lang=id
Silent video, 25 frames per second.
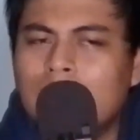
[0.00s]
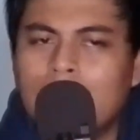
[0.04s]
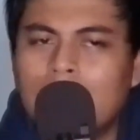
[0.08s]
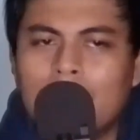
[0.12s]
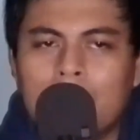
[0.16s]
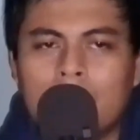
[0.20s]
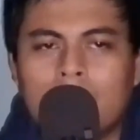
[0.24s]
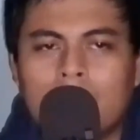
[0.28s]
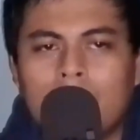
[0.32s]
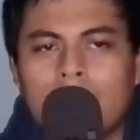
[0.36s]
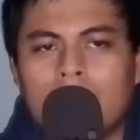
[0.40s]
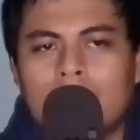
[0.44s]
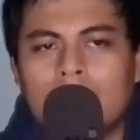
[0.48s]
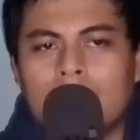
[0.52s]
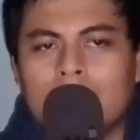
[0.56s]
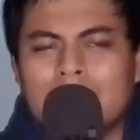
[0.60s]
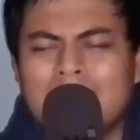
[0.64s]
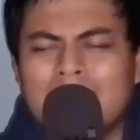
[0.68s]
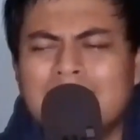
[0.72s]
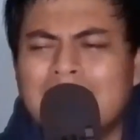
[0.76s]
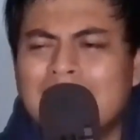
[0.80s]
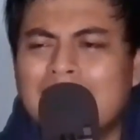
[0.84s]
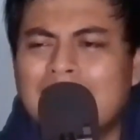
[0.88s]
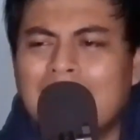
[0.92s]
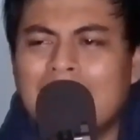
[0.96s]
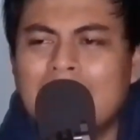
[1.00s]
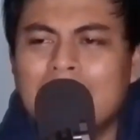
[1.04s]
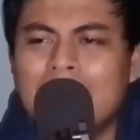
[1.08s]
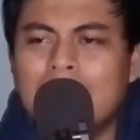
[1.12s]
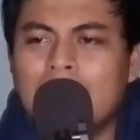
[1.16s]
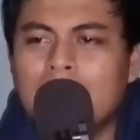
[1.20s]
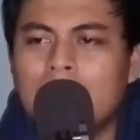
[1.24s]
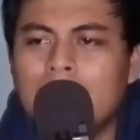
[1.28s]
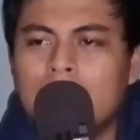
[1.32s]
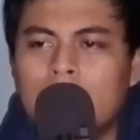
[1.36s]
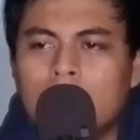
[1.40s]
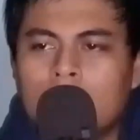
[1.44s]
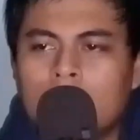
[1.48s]
apa ya
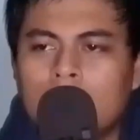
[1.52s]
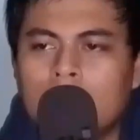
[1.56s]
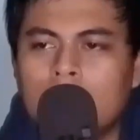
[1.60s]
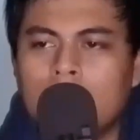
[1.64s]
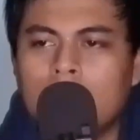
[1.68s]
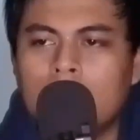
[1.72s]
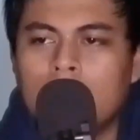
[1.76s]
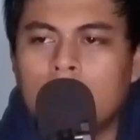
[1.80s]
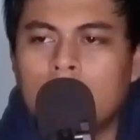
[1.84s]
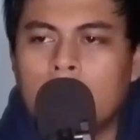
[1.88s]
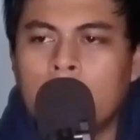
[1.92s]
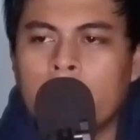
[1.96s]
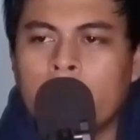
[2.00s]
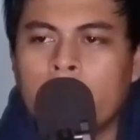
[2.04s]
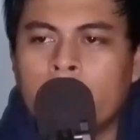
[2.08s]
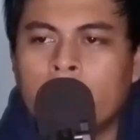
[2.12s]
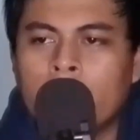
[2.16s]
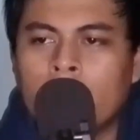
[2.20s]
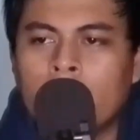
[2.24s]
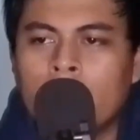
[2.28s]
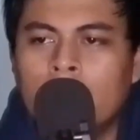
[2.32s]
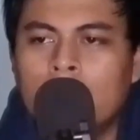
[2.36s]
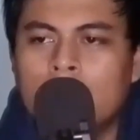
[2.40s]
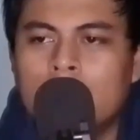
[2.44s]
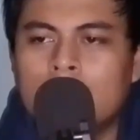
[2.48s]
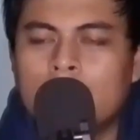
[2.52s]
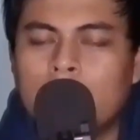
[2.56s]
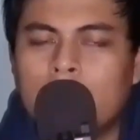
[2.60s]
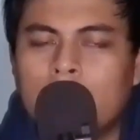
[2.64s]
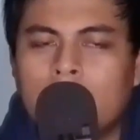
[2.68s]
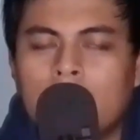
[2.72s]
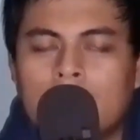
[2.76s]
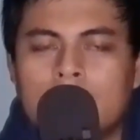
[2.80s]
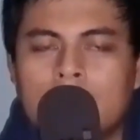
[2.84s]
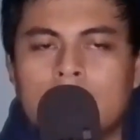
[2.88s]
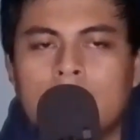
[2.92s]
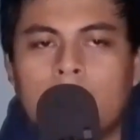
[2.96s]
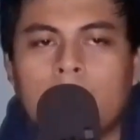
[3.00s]
ngegantiin mungkin
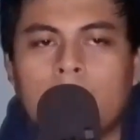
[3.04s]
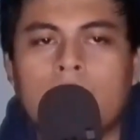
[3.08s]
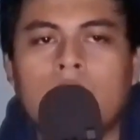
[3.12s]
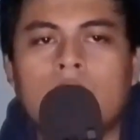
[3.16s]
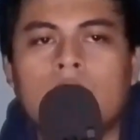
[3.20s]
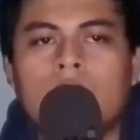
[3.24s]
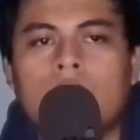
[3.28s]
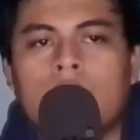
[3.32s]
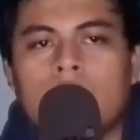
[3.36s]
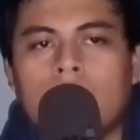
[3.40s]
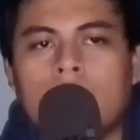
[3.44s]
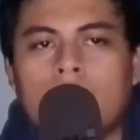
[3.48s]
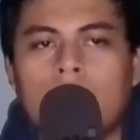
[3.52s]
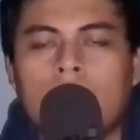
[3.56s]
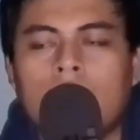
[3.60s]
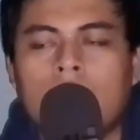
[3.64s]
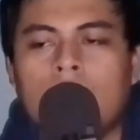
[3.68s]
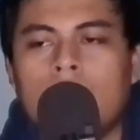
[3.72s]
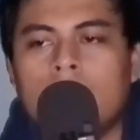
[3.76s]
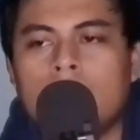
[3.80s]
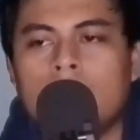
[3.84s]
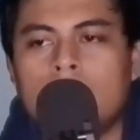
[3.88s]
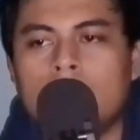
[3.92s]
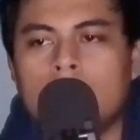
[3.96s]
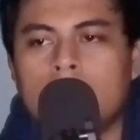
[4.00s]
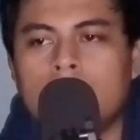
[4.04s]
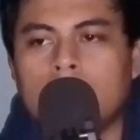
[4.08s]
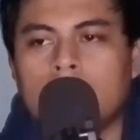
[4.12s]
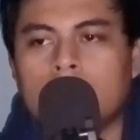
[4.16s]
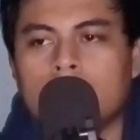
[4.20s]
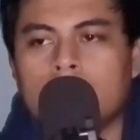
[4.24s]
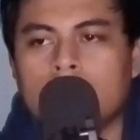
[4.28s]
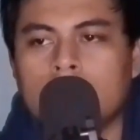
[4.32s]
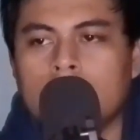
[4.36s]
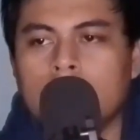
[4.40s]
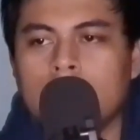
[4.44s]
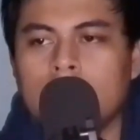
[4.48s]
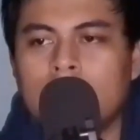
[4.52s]
sebenarnya sih banyak kayak
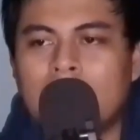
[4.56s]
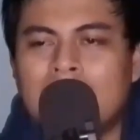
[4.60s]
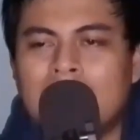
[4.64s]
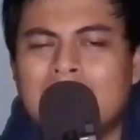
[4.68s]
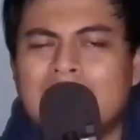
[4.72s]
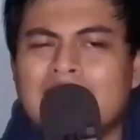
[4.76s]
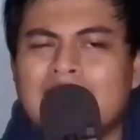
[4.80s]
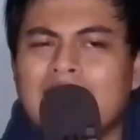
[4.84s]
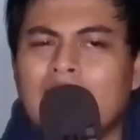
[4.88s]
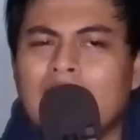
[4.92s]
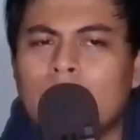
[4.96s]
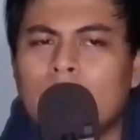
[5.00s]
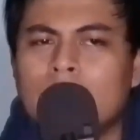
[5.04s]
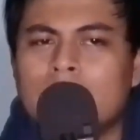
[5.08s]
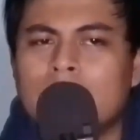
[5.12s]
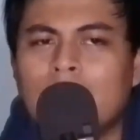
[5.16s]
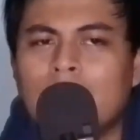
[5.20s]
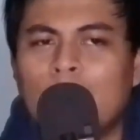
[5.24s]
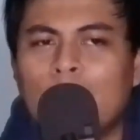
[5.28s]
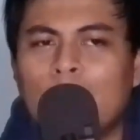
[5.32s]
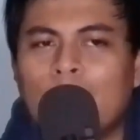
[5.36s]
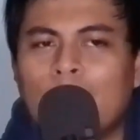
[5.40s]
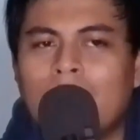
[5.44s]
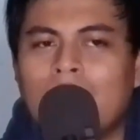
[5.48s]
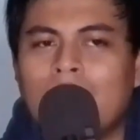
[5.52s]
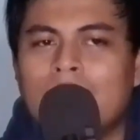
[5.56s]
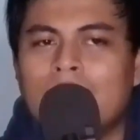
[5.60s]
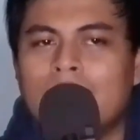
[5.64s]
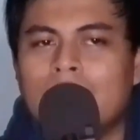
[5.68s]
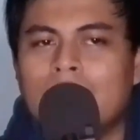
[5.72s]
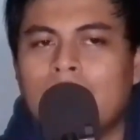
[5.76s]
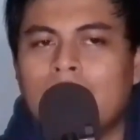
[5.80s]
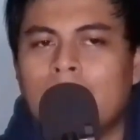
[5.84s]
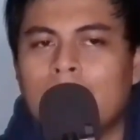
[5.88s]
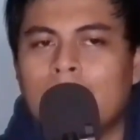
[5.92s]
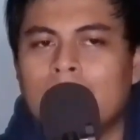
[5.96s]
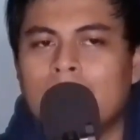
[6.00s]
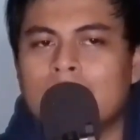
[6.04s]
calon-calon
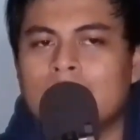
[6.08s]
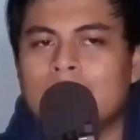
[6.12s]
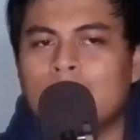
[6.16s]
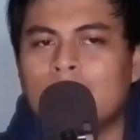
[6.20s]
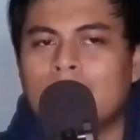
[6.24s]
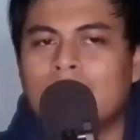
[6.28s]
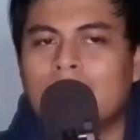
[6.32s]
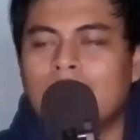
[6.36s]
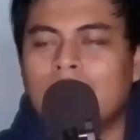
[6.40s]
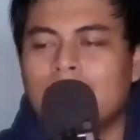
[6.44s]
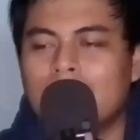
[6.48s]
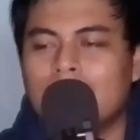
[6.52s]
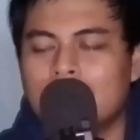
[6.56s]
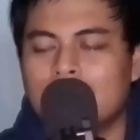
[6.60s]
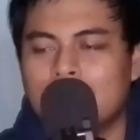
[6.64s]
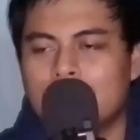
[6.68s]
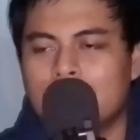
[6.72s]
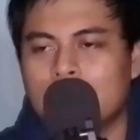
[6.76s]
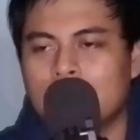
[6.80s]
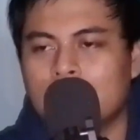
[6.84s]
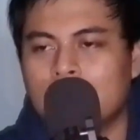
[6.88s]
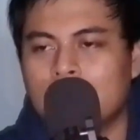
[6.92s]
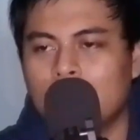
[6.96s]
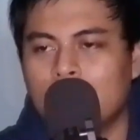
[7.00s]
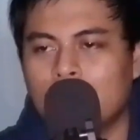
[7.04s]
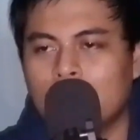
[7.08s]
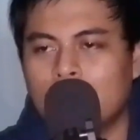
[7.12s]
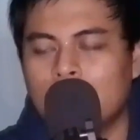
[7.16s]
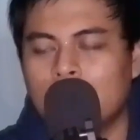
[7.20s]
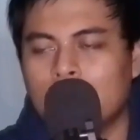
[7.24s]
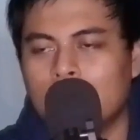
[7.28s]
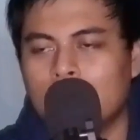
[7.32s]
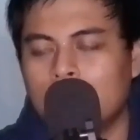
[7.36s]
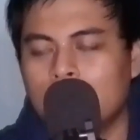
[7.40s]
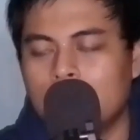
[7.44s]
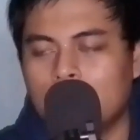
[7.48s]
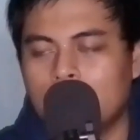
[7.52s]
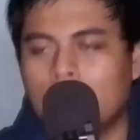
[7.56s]
waifu yang masuk ke list gue
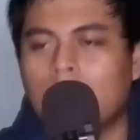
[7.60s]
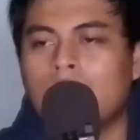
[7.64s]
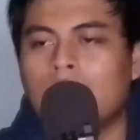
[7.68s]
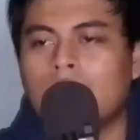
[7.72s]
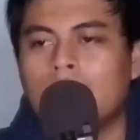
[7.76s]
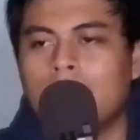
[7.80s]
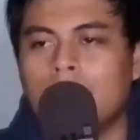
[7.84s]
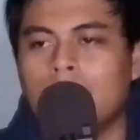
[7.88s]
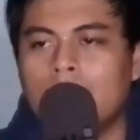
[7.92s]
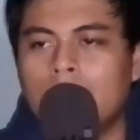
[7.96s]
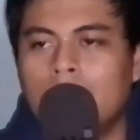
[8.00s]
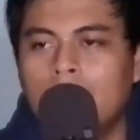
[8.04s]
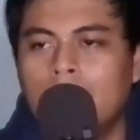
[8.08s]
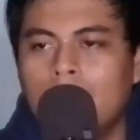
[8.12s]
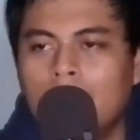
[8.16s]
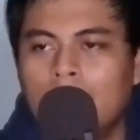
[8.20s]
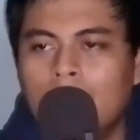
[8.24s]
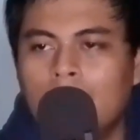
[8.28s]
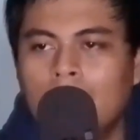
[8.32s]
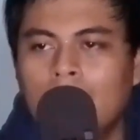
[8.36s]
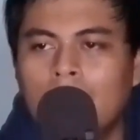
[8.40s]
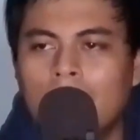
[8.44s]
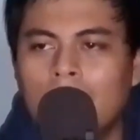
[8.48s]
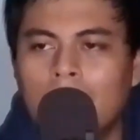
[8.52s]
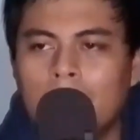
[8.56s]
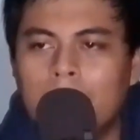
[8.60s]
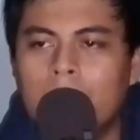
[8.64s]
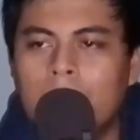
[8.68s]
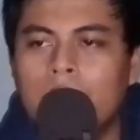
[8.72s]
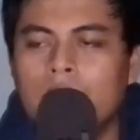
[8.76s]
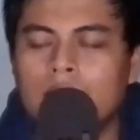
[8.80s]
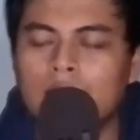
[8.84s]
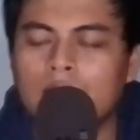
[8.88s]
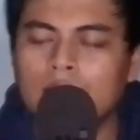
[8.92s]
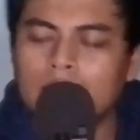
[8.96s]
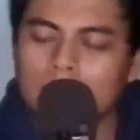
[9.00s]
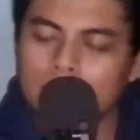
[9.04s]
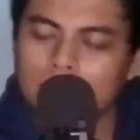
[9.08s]
mungkin banyak
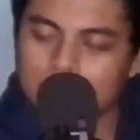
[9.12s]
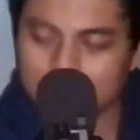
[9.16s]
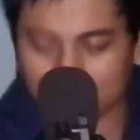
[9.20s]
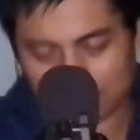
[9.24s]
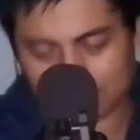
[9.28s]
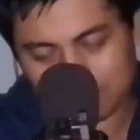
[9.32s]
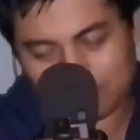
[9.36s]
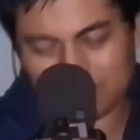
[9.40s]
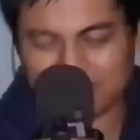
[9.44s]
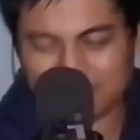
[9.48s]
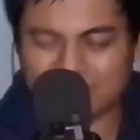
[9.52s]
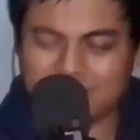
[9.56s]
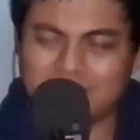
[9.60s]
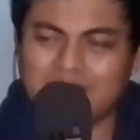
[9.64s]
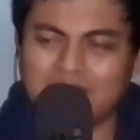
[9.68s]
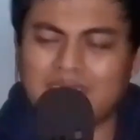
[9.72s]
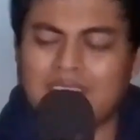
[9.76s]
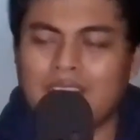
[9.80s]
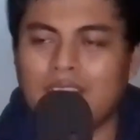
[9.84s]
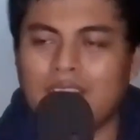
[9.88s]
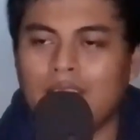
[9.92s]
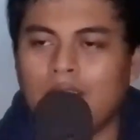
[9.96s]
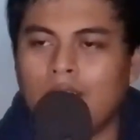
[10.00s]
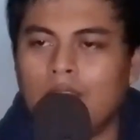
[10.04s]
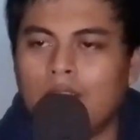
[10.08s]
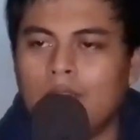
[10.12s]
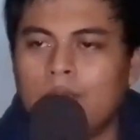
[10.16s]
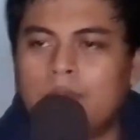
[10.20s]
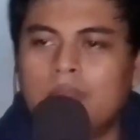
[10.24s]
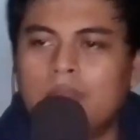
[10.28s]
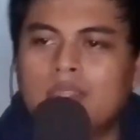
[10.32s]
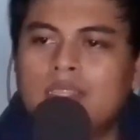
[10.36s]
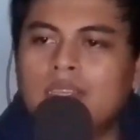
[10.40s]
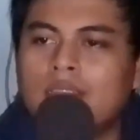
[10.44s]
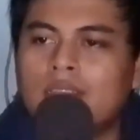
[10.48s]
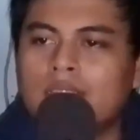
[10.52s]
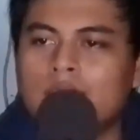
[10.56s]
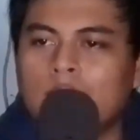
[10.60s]
but kalau
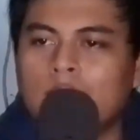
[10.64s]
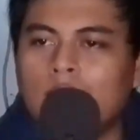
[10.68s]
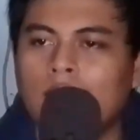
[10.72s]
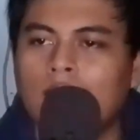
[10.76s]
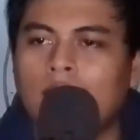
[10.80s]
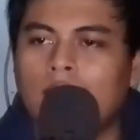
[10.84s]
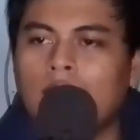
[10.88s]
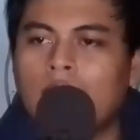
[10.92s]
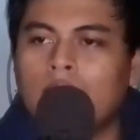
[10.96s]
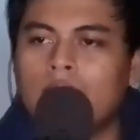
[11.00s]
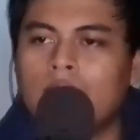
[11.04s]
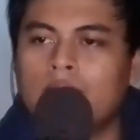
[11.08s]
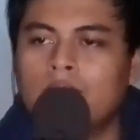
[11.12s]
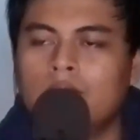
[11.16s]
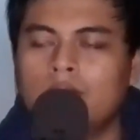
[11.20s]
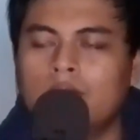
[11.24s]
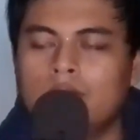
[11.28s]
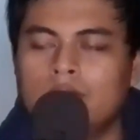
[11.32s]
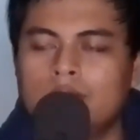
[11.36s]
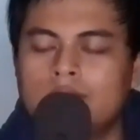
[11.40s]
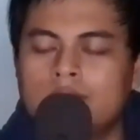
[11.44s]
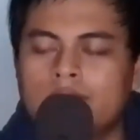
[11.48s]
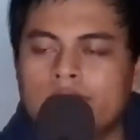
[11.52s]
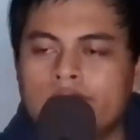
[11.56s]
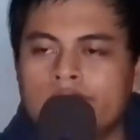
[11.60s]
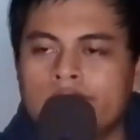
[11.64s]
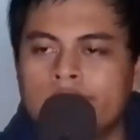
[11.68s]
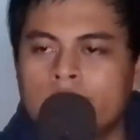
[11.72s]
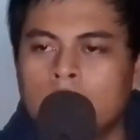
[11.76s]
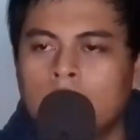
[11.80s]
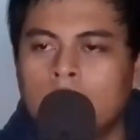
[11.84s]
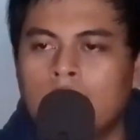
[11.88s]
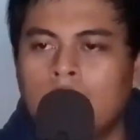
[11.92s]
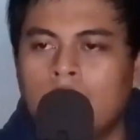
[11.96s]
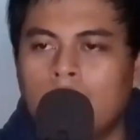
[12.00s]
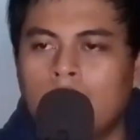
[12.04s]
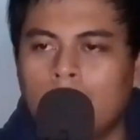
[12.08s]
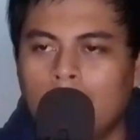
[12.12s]
bicara soal waifu
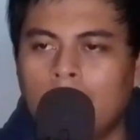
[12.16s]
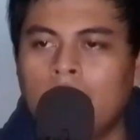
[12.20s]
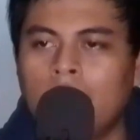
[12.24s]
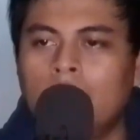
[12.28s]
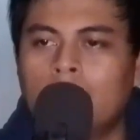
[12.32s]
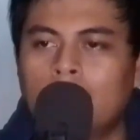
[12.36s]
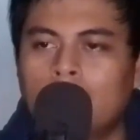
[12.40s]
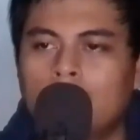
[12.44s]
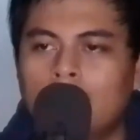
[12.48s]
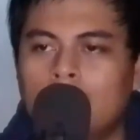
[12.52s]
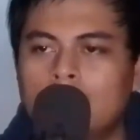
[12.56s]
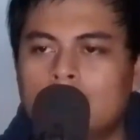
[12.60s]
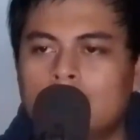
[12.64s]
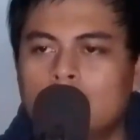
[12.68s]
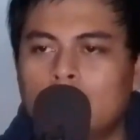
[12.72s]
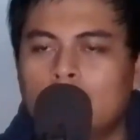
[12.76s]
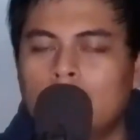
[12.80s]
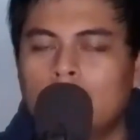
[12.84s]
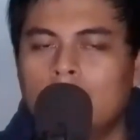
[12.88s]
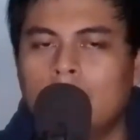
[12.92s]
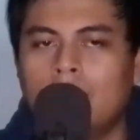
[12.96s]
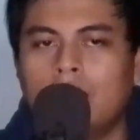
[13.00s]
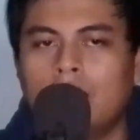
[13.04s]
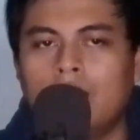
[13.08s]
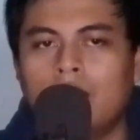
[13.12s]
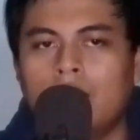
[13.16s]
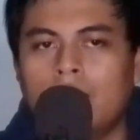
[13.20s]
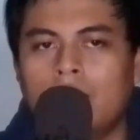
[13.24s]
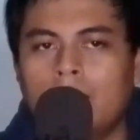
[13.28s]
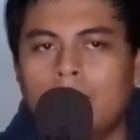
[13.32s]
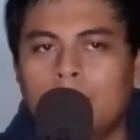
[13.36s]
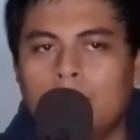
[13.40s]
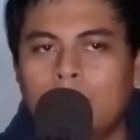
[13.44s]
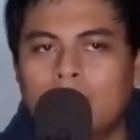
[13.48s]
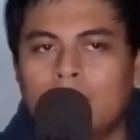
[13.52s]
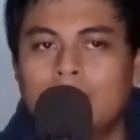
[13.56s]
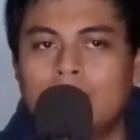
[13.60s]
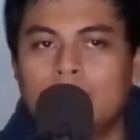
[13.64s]
waifu gue
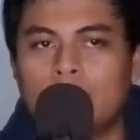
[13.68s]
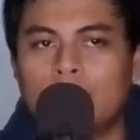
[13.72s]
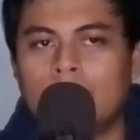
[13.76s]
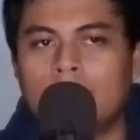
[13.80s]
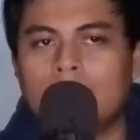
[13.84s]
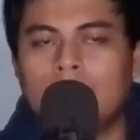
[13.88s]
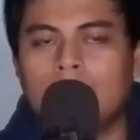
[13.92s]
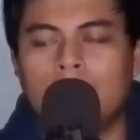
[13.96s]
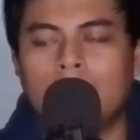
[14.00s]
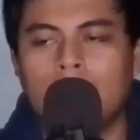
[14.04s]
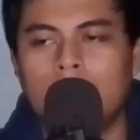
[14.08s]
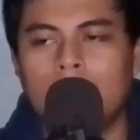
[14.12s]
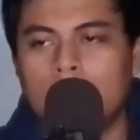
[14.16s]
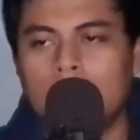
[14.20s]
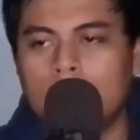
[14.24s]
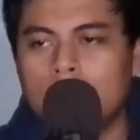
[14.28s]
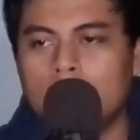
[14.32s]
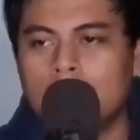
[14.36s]
cuma mungkin cuma dua